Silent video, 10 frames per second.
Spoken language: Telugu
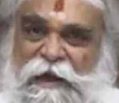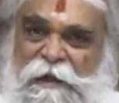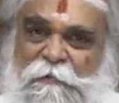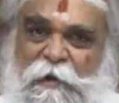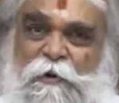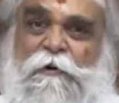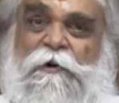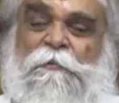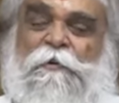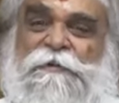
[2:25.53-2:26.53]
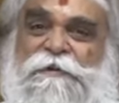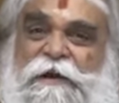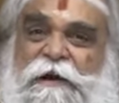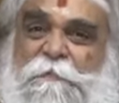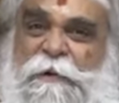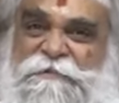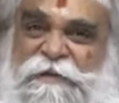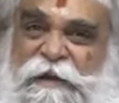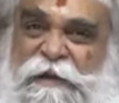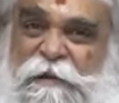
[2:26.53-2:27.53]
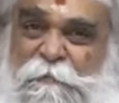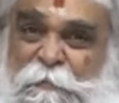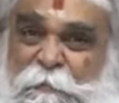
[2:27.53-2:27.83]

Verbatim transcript: హయాంలో పూర్తిగా ప్రజా